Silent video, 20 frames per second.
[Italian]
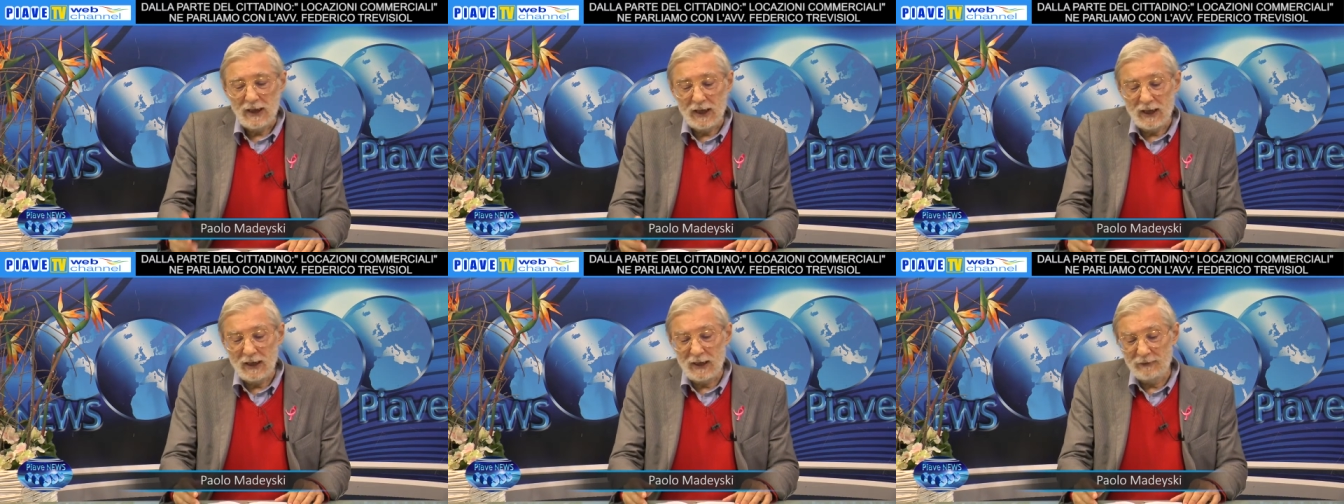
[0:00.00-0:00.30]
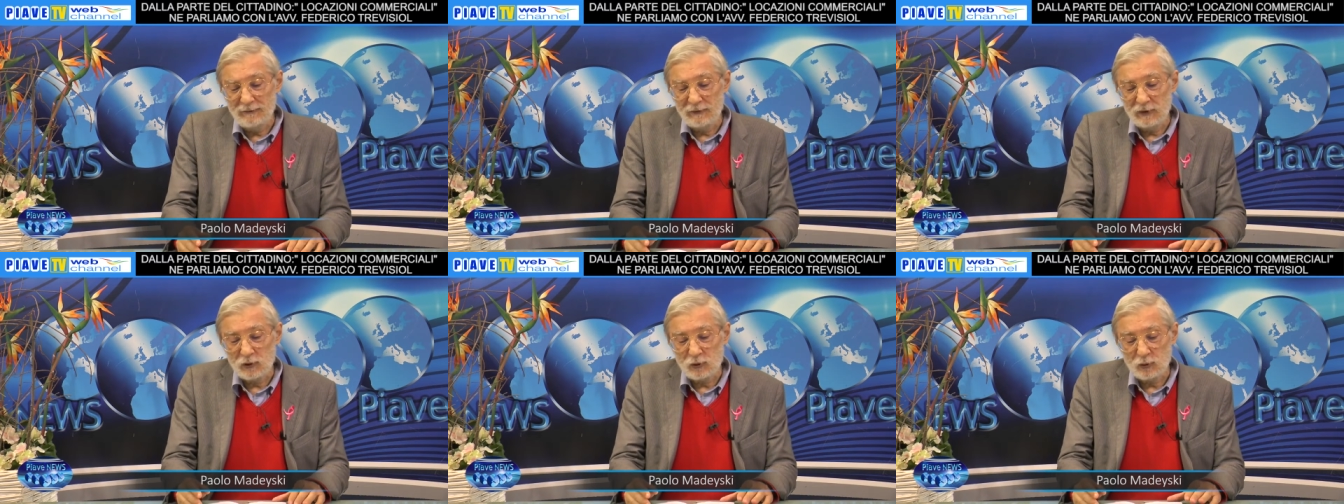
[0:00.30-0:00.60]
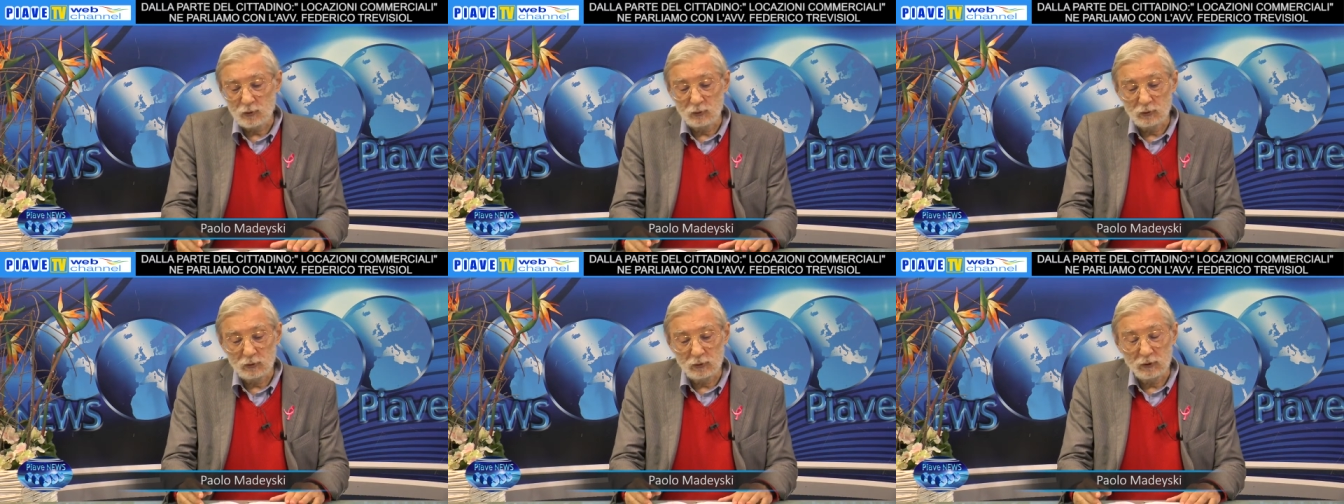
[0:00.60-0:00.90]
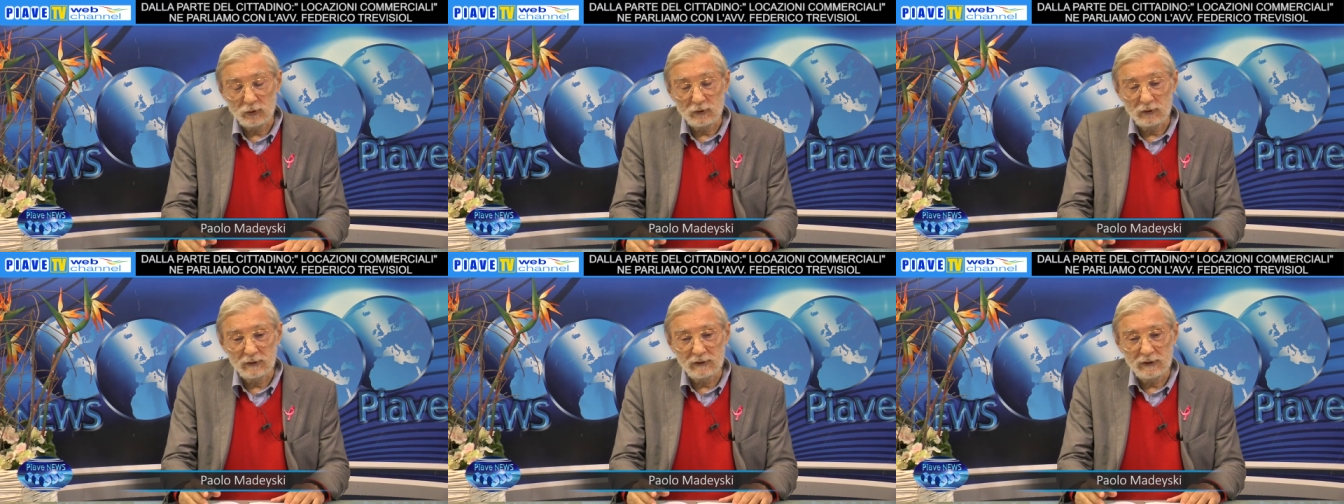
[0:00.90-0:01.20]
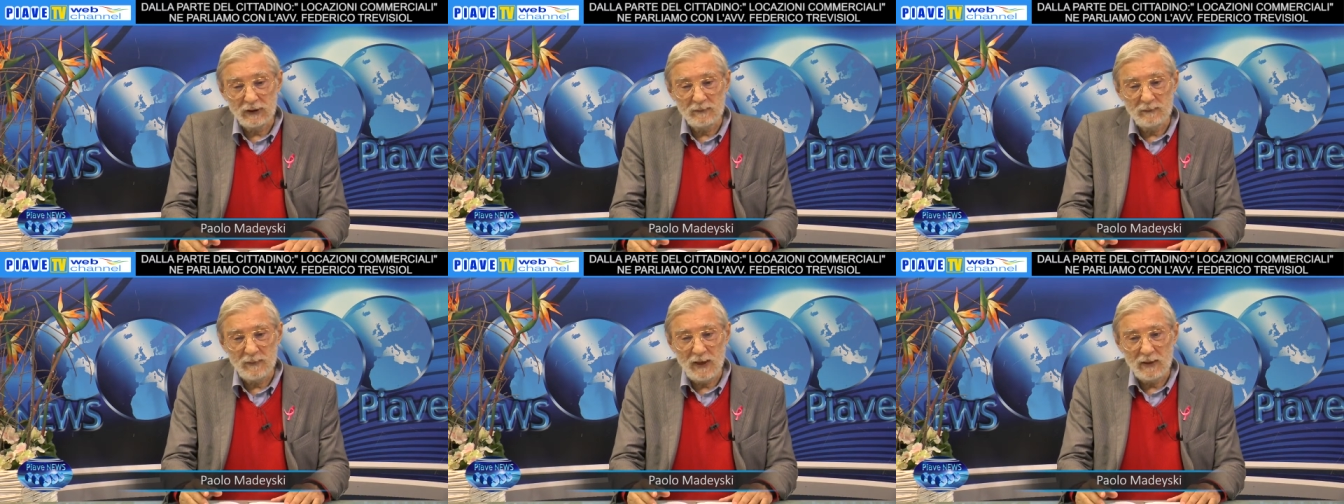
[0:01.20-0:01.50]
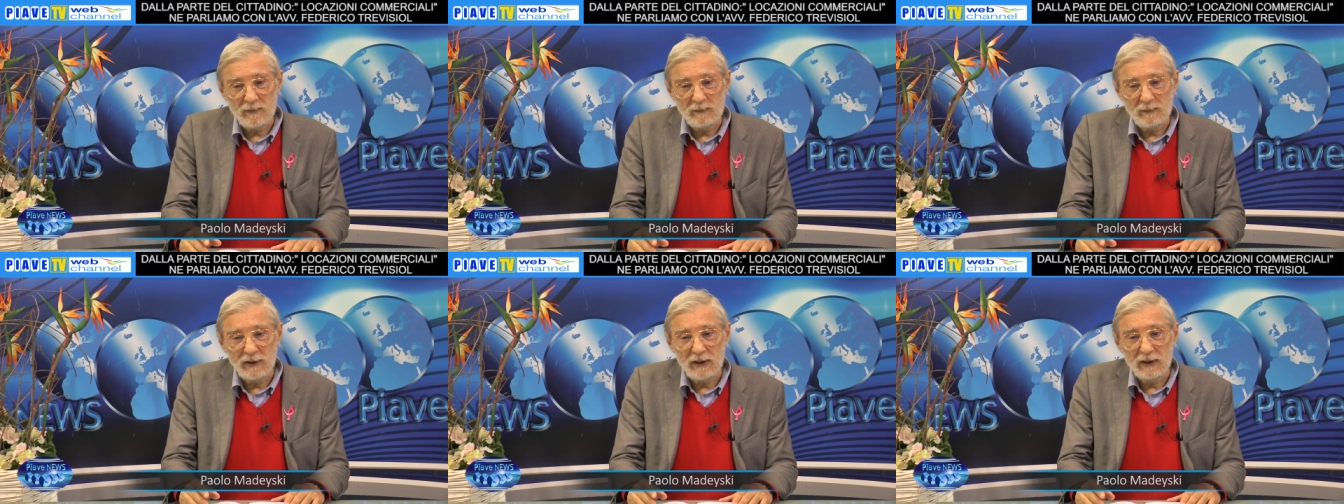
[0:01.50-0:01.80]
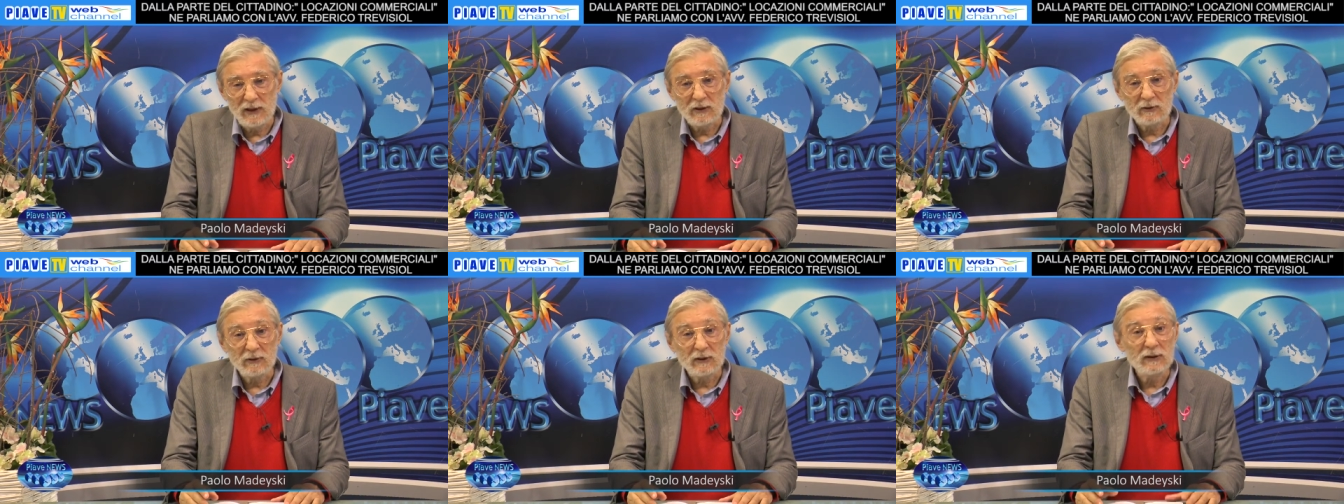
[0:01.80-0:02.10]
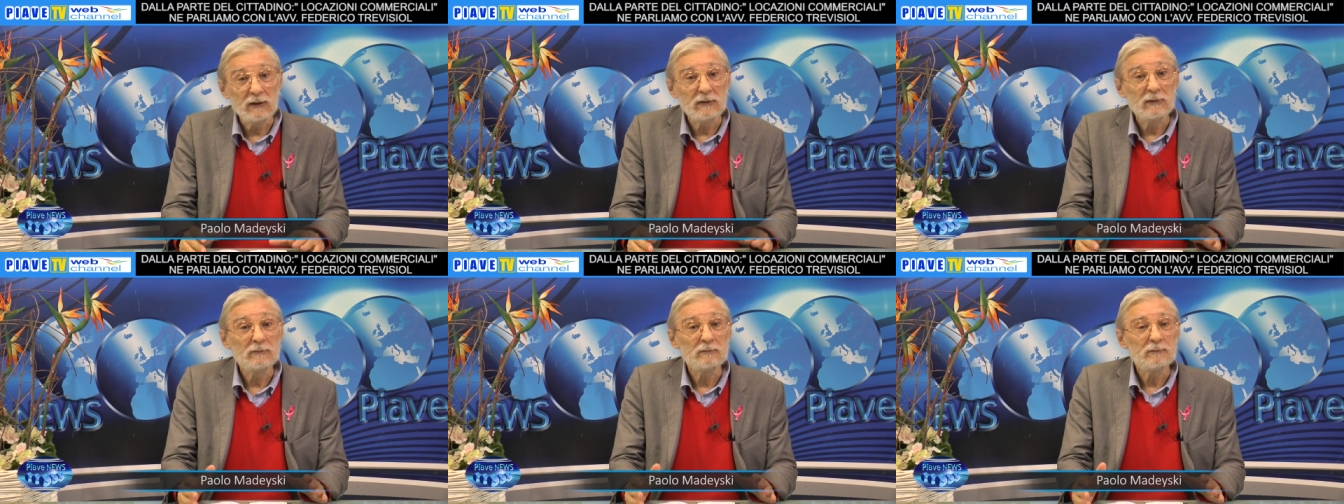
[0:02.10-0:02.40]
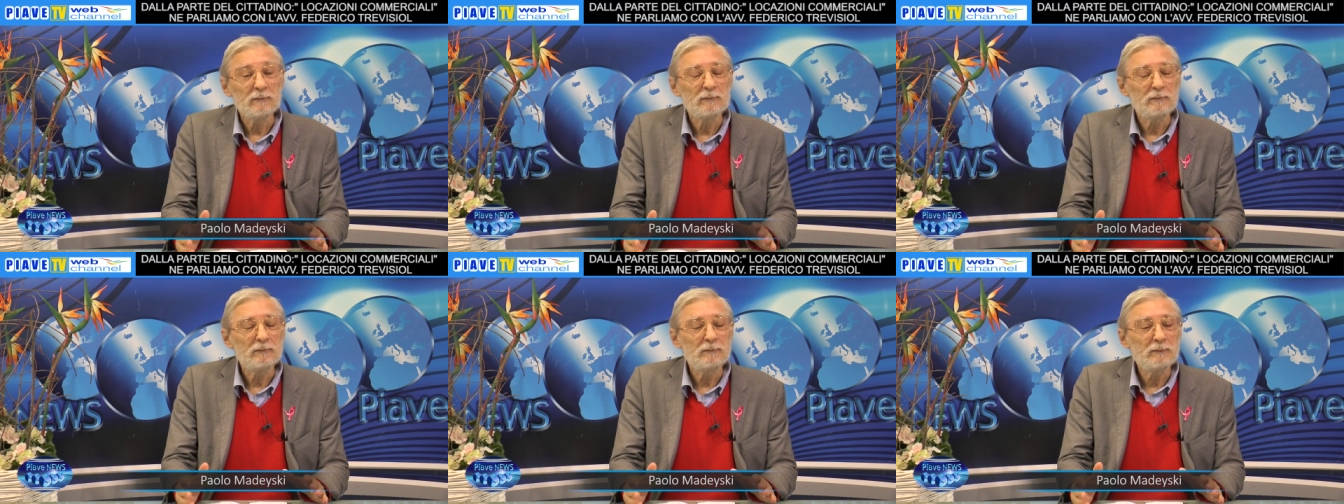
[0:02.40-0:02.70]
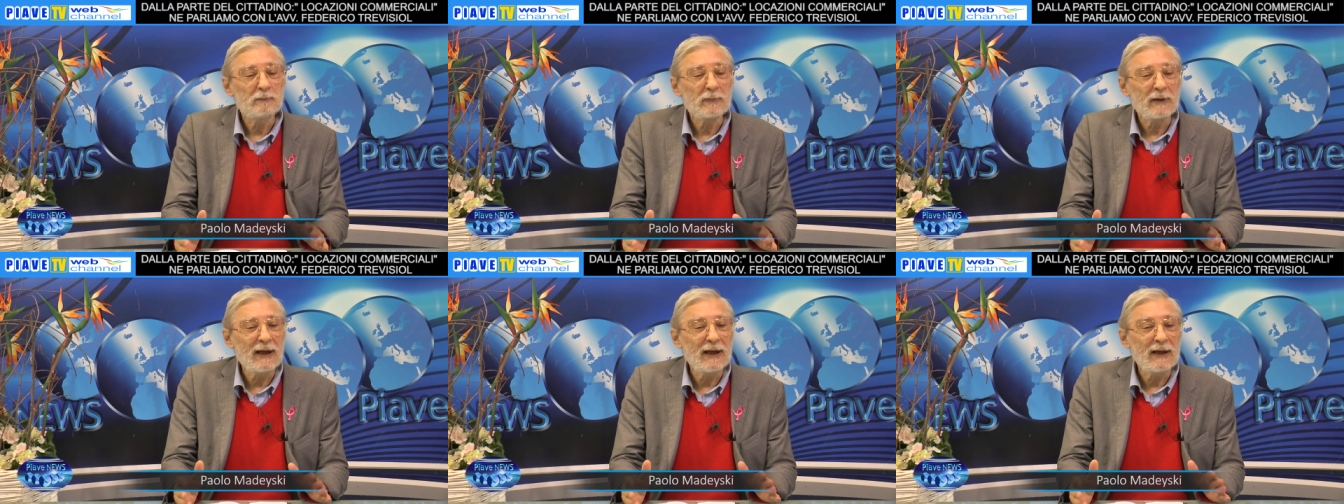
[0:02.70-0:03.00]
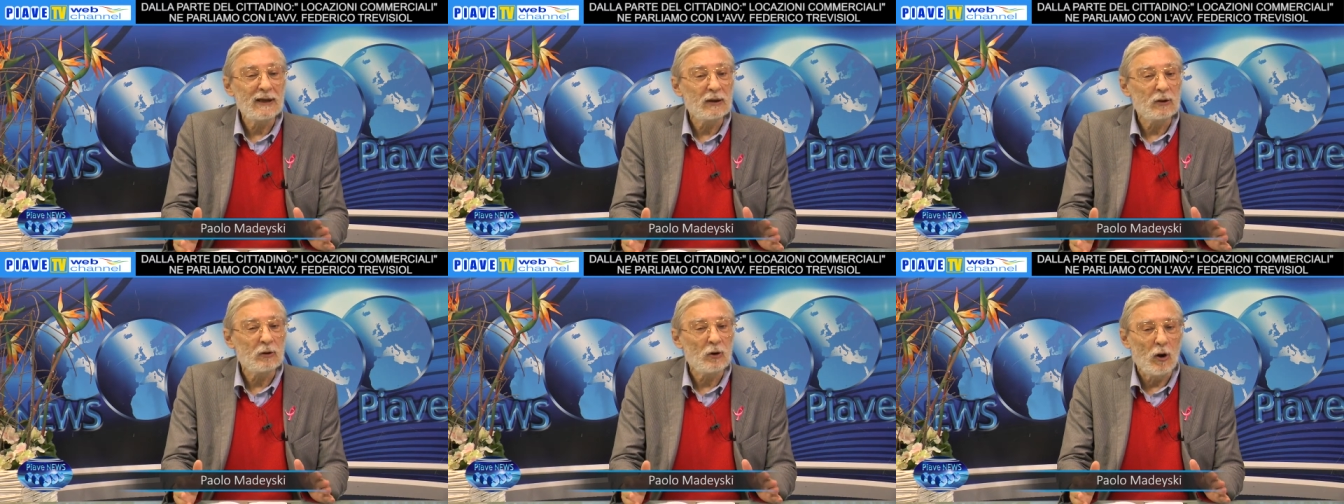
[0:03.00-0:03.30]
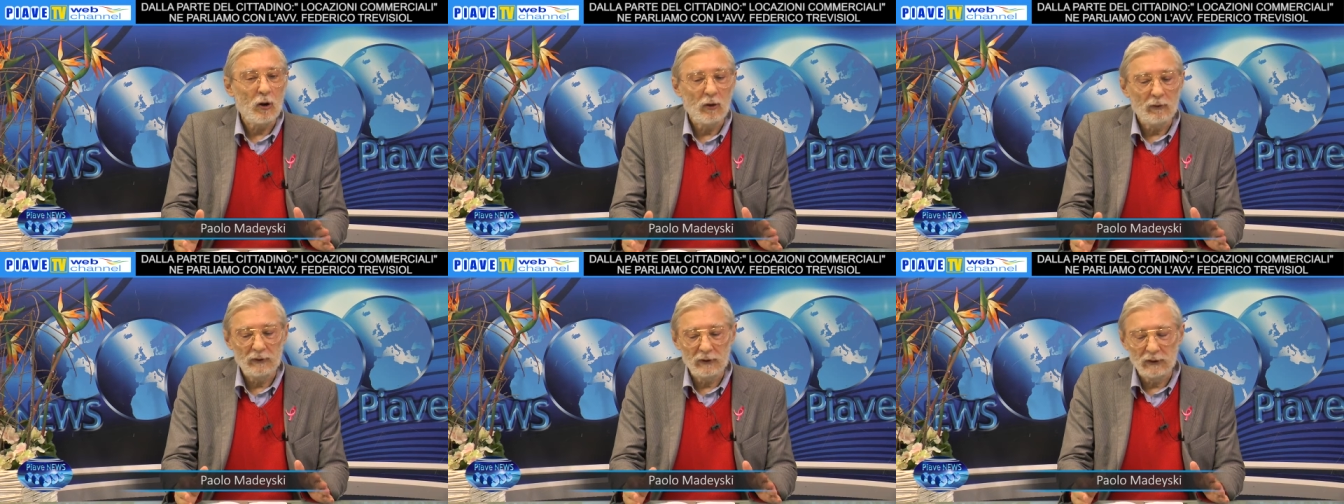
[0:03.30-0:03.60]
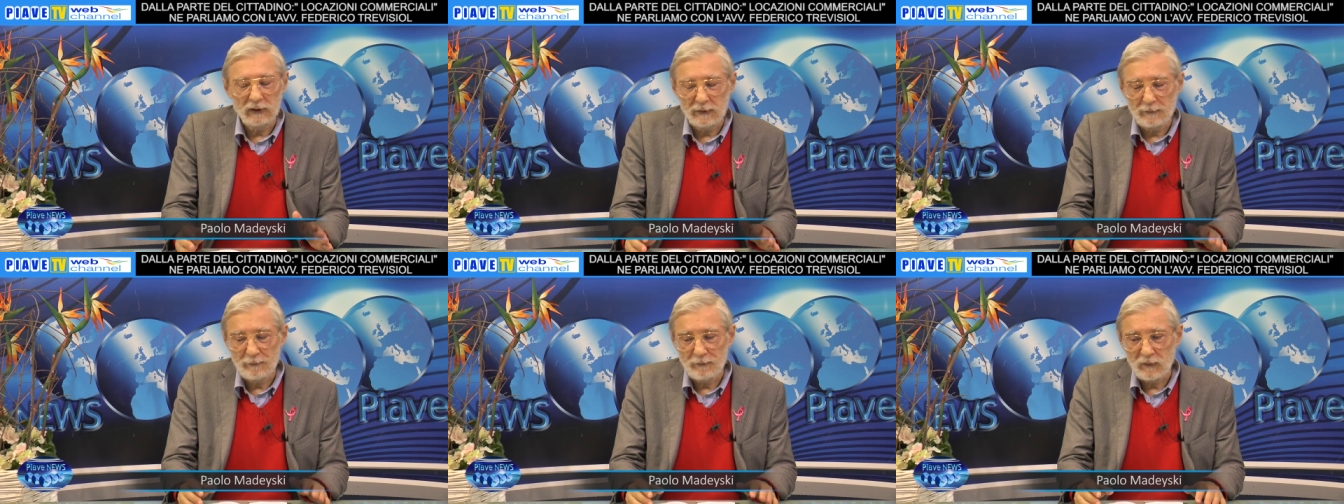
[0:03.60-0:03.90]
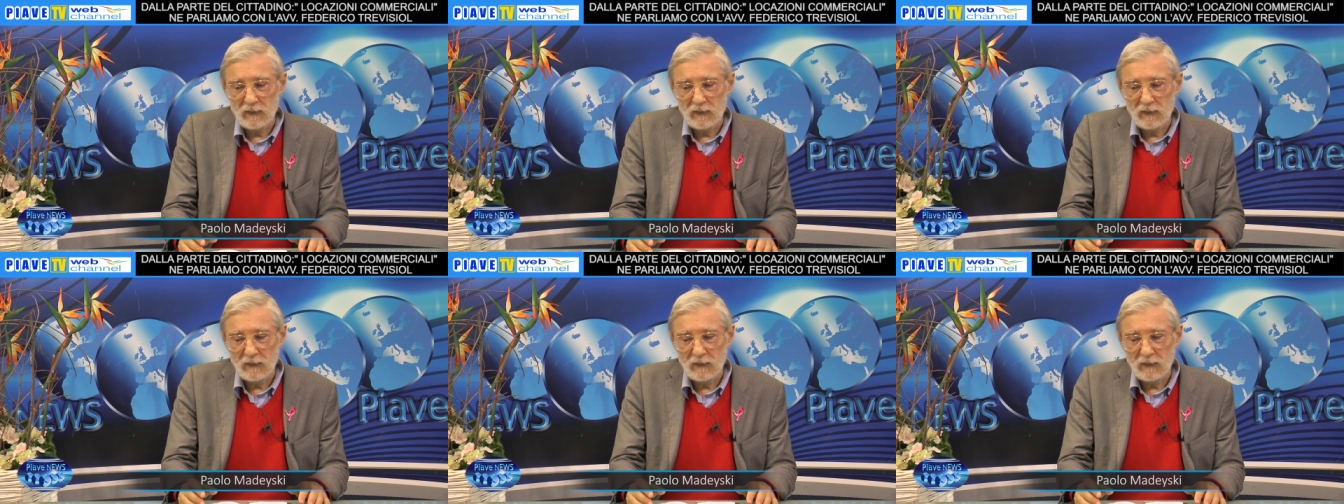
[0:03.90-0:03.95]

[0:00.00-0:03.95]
ha vissuto dei bei periodi pre-Covid.